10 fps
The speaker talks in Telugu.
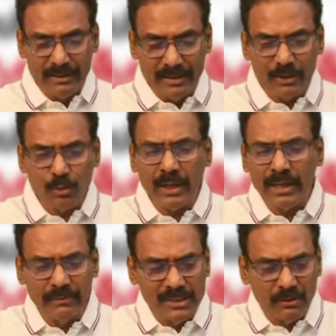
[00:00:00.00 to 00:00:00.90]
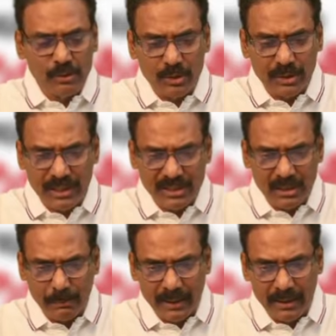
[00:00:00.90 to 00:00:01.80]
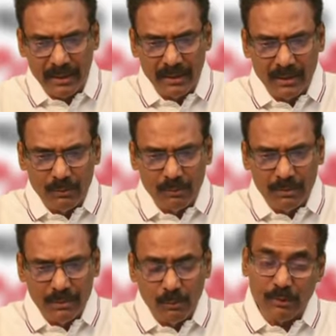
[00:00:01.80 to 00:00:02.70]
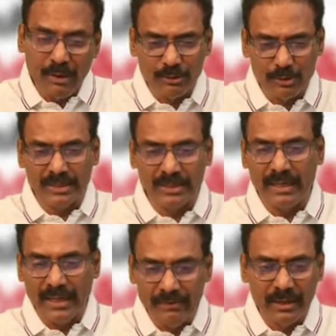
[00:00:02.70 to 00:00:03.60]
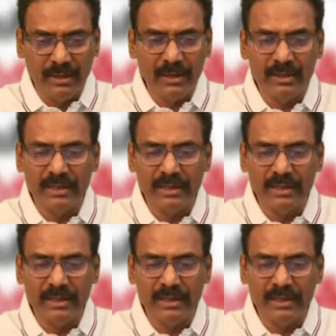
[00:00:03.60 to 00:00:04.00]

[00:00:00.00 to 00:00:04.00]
నిన్న కూడా ఆయన విజయవాడ వస్తున్నారని చెప్పి ఒక వార్త వచ్చిందండి ఏమిటంటే